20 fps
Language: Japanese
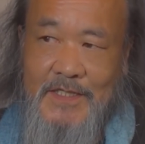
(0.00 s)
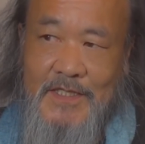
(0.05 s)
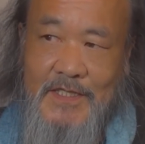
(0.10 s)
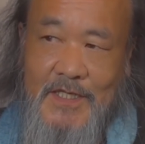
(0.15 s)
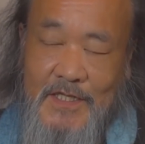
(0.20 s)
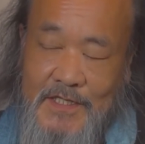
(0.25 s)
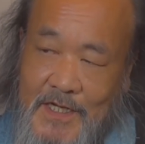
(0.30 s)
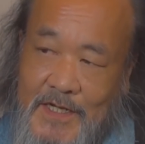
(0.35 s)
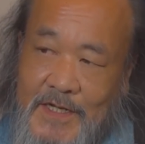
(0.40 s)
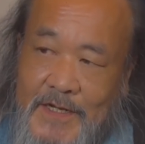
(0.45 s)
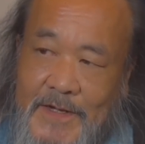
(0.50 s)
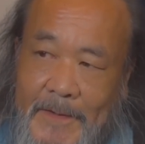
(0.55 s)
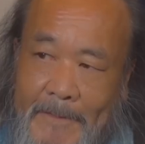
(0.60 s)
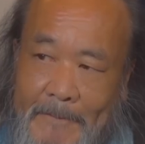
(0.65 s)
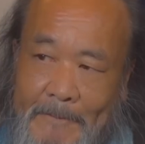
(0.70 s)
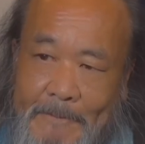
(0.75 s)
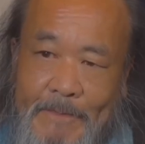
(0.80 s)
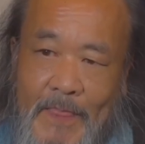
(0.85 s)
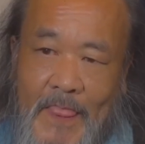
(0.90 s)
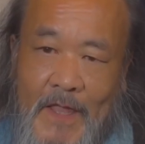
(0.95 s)
ただ、
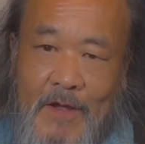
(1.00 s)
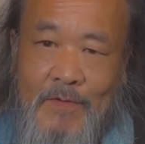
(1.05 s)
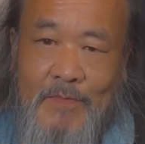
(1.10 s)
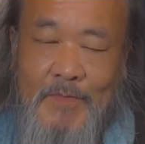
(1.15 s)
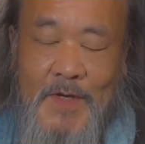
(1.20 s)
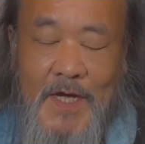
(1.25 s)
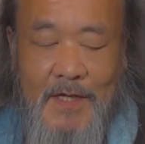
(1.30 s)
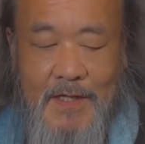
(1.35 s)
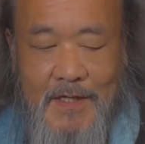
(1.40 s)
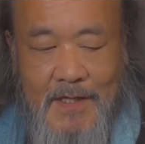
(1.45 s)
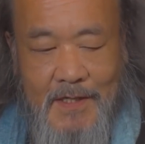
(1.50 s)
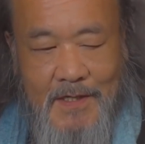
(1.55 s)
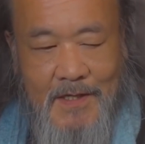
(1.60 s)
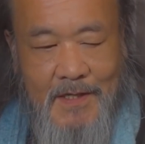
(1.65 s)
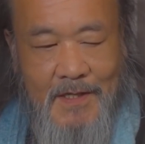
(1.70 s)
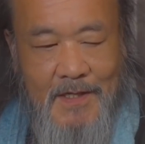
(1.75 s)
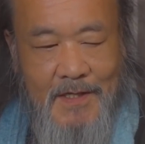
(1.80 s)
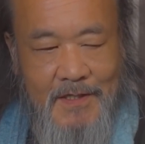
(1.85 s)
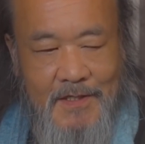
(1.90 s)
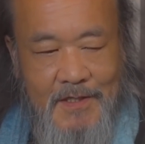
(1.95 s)

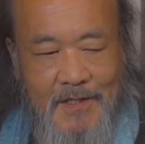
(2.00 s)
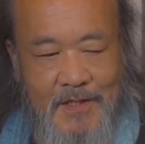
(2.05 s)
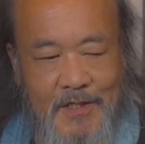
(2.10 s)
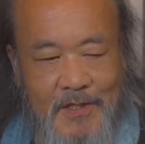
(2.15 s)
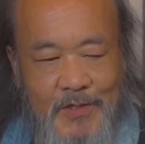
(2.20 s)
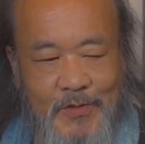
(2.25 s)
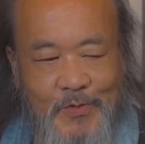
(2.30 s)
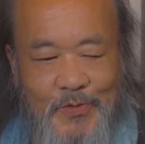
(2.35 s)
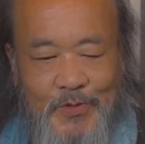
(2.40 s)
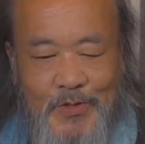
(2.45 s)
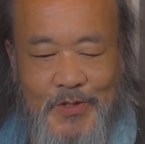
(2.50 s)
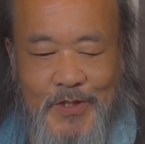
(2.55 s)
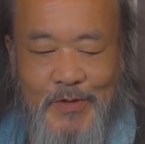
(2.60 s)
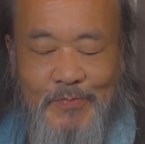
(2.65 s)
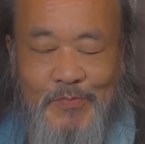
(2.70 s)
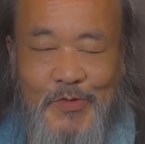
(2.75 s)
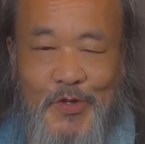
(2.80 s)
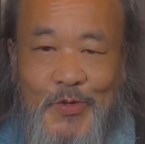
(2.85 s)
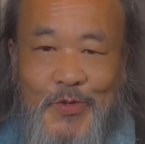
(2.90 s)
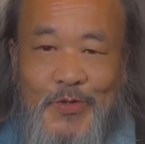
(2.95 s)
まあいろんな
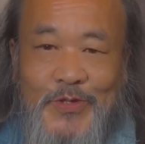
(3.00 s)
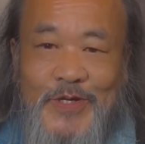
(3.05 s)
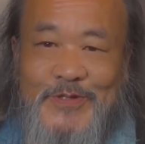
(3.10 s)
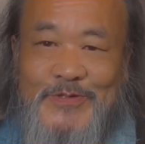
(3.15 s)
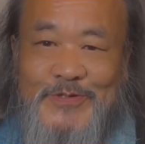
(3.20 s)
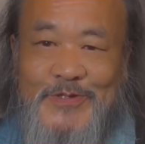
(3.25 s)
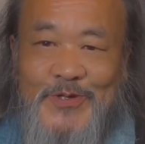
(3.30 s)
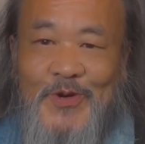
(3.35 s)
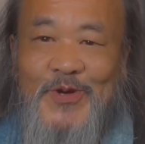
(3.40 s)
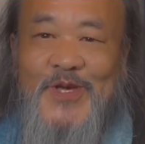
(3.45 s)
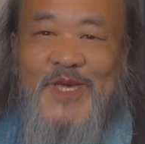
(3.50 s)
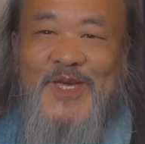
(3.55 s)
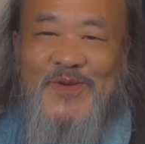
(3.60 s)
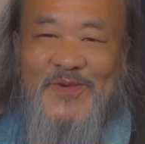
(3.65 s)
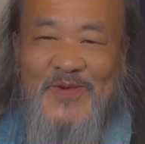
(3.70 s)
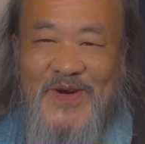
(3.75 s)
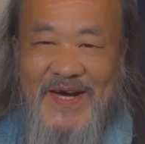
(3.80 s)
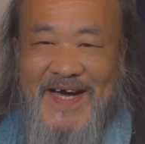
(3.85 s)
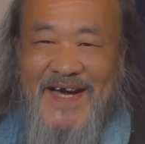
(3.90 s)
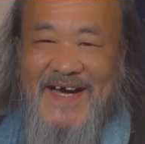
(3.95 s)
妙な動き
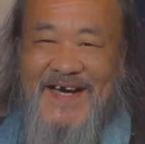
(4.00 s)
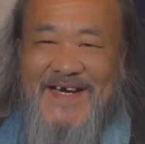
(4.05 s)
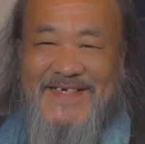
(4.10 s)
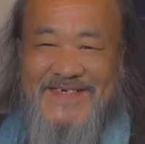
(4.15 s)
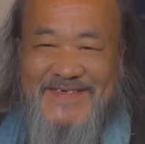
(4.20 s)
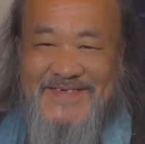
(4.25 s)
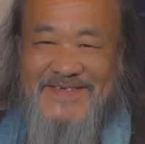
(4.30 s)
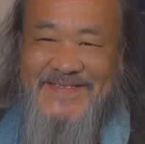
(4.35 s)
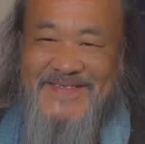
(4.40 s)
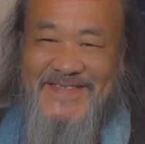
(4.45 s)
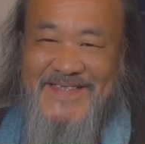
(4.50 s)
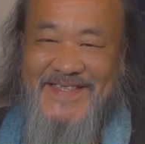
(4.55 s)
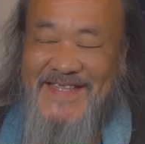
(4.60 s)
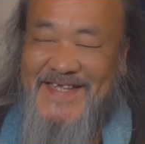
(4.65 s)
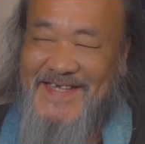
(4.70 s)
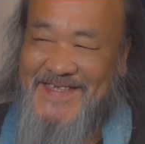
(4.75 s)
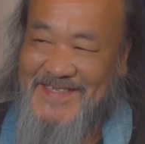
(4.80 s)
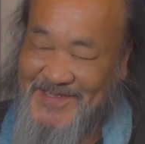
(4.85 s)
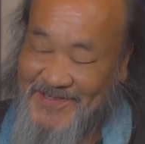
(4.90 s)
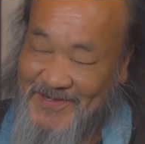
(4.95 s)
はあるん
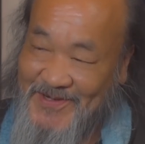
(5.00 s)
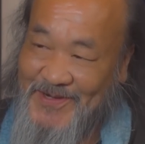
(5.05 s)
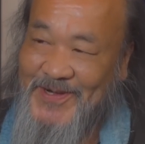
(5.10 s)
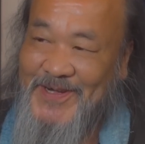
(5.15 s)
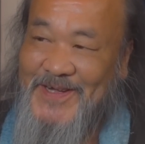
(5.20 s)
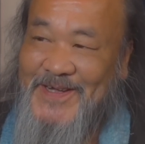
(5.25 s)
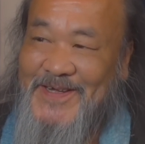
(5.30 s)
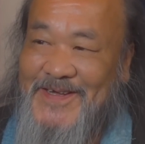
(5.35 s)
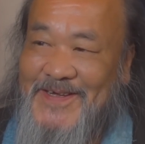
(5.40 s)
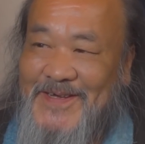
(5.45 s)
ですよ。